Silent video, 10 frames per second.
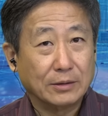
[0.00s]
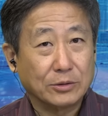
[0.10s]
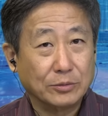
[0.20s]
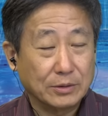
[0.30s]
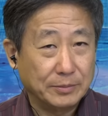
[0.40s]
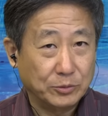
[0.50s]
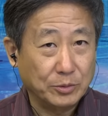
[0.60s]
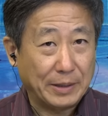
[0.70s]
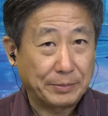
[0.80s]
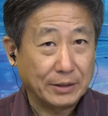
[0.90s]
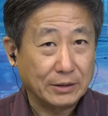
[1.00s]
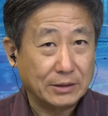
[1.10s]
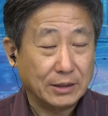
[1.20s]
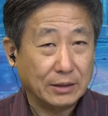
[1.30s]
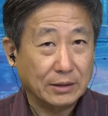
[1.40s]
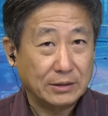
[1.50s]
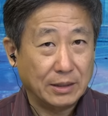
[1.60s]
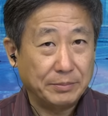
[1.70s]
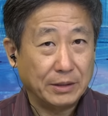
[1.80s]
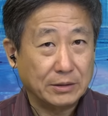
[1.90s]
从什么500变的1000
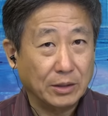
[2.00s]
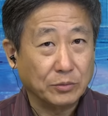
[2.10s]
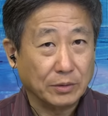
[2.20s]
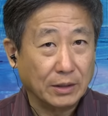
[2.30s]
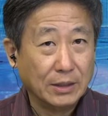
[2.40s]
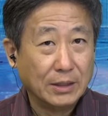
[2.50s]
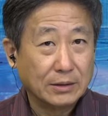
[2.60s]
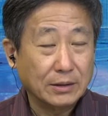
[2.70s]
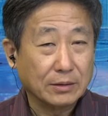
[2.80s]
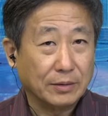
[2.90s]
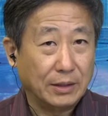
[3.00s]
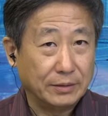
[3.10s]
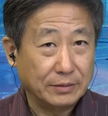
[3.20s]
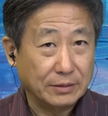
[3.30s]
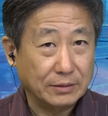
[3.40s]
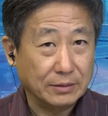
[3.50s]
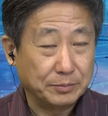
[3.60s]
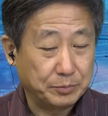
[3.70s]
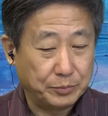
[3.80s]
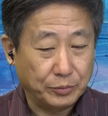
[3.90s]
呢？1000变1500啊，这样的话。 那保费